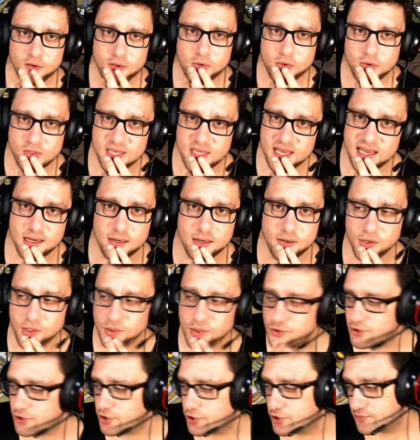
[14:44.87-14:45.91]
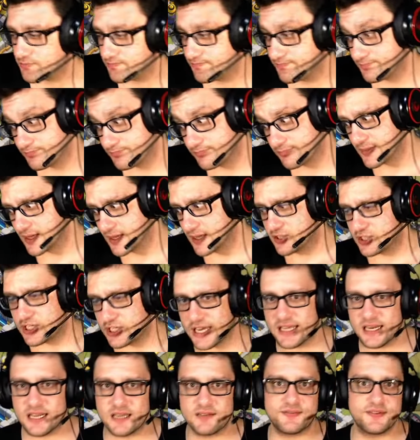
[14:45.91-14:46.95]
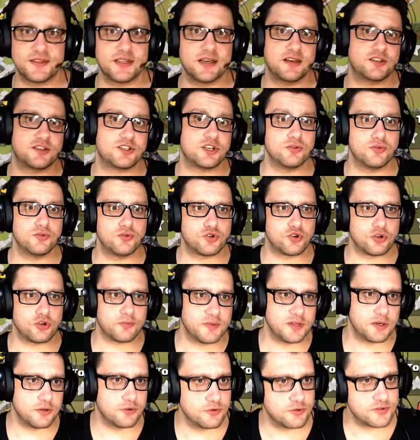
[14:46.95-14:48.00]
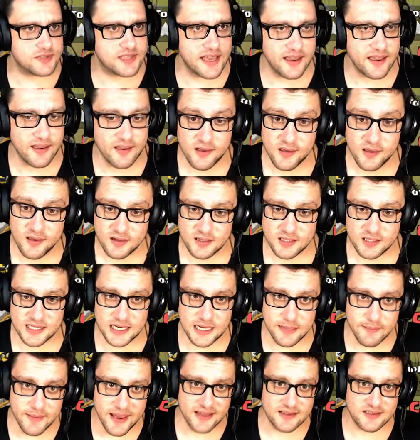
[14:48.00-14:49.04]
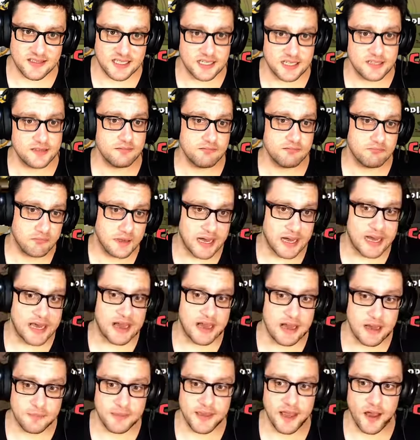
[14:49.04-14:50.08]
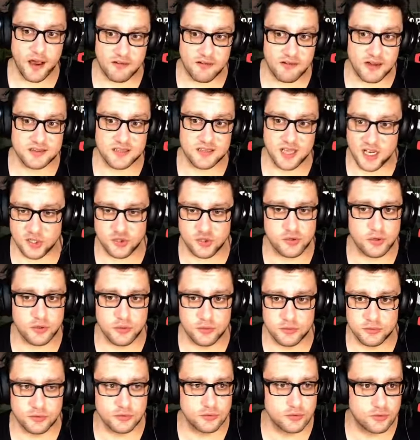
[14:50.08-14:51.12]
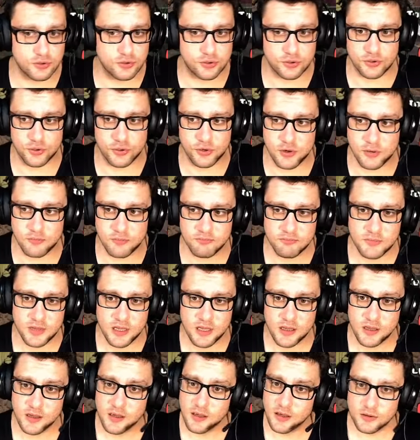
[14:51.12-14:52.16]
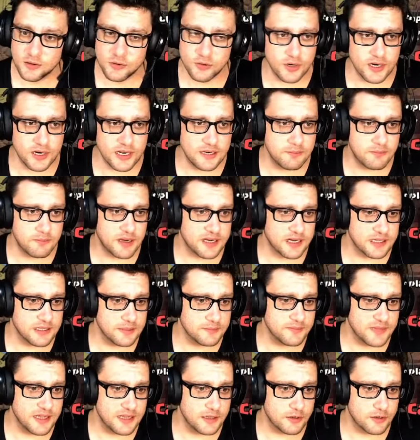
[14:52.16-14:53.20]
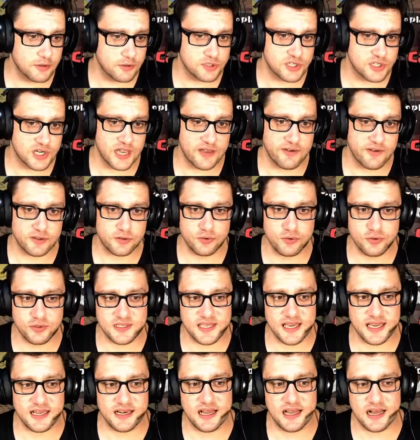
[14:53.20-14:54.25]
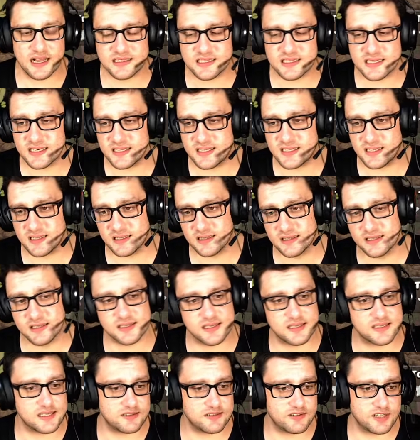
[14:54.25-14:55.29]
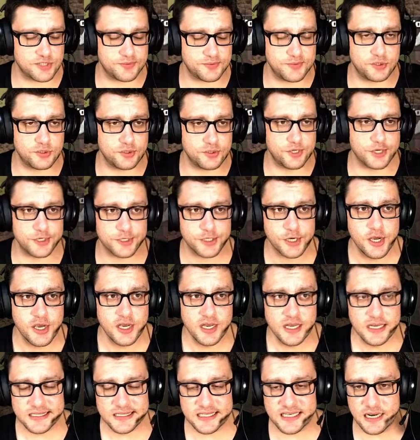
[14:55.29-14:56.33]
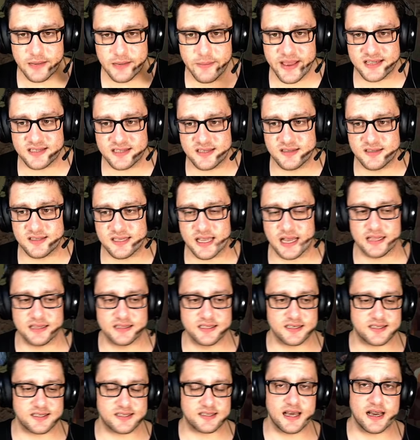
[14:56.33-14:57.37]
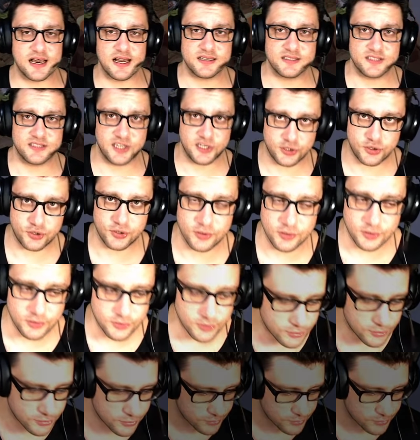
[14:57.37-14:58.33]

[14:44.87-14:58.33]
%53 çeyrek final için düşük bir yüzde. Climax'in bayağı bir avantajlı olduğunu düşünüyorum. Görelim bakalım neler olacak. Evet %56 iki yıldızlı savaş bitiyor. Climax'in saldırısına geçiyoruz.